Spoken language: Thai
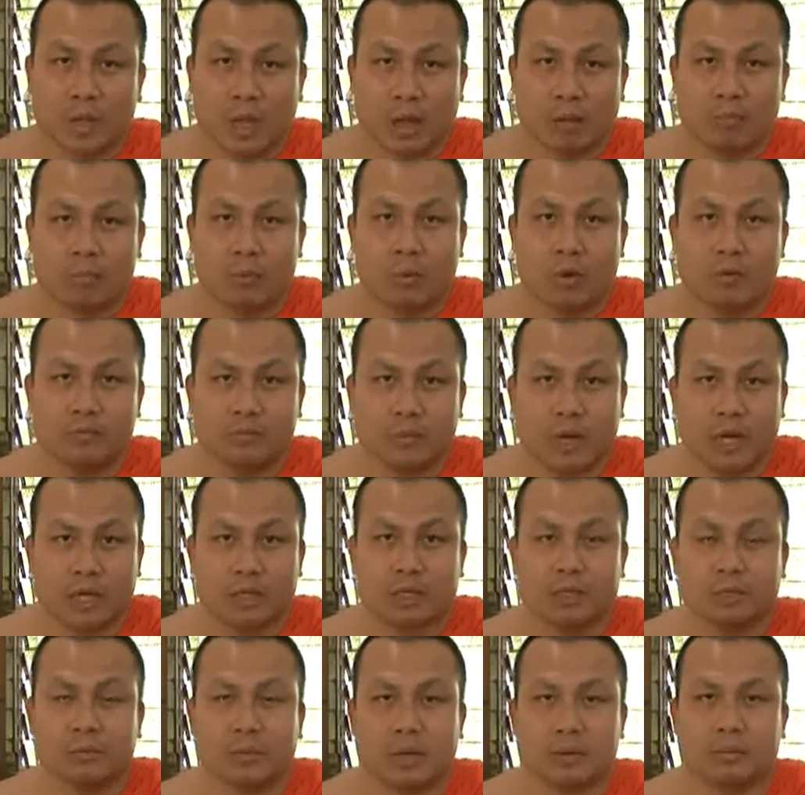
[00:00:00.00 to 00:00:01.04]
ทำความหวัง
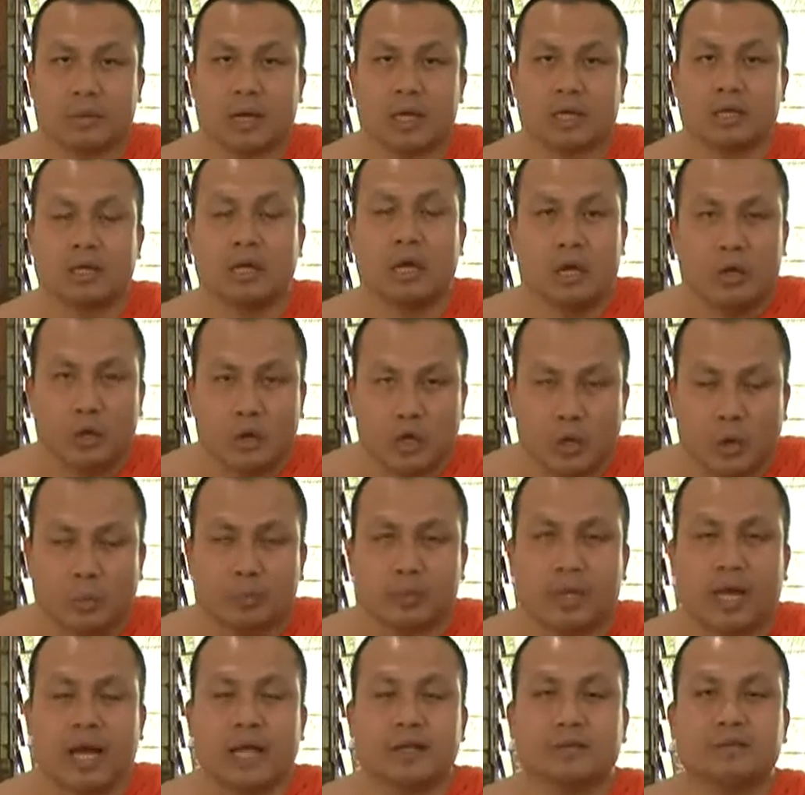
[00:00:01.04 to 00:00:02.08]
ขึ้นมาใหม่น
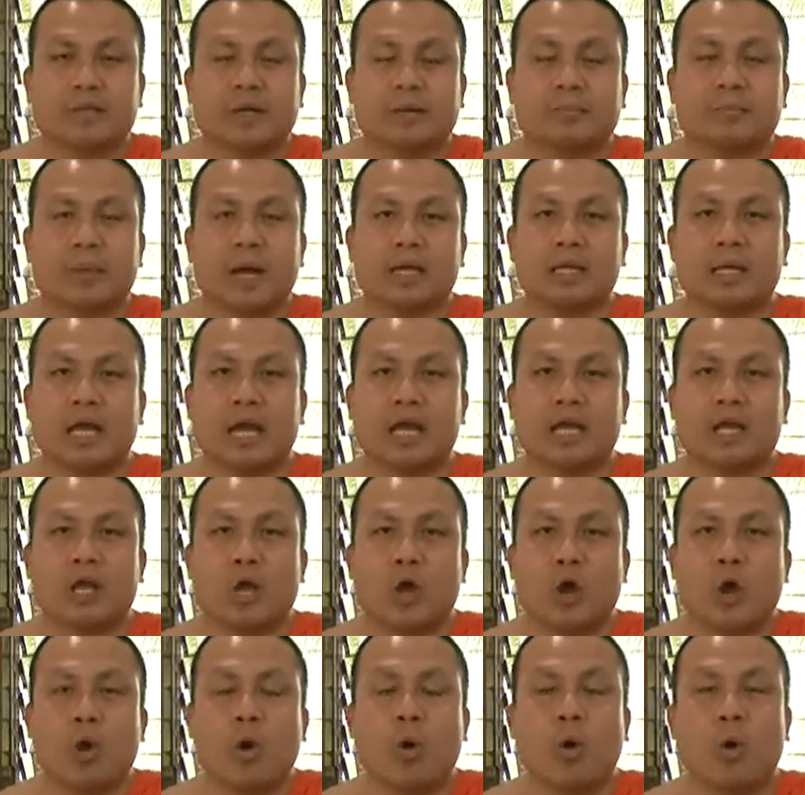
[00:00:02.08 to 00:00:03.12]
มนานสักปานใด
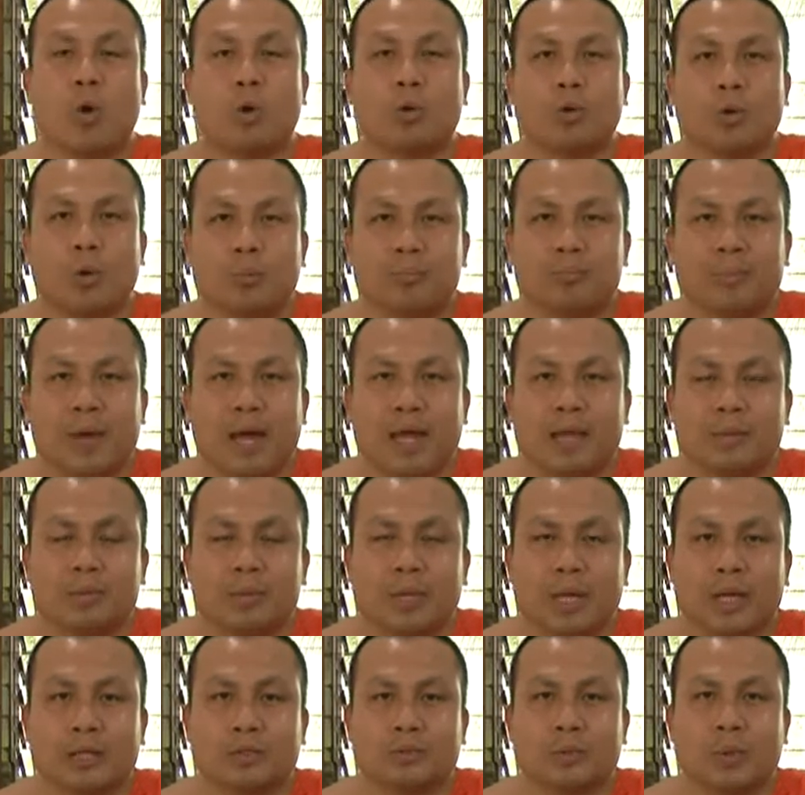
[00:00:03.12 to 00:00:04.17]
หกล้มไป
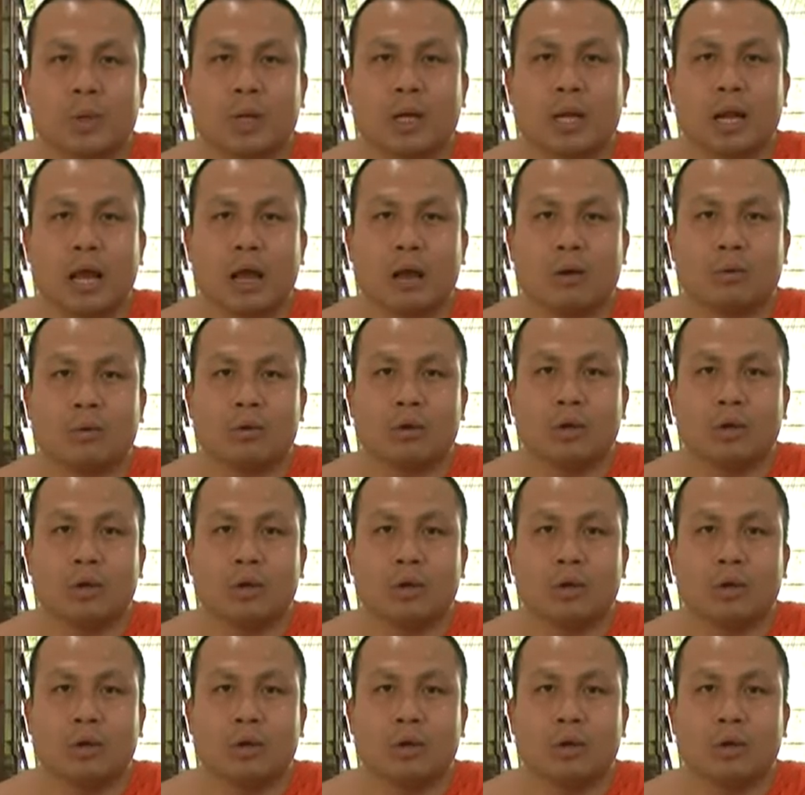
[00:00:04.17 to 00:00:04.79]
เพียงชั่วคราว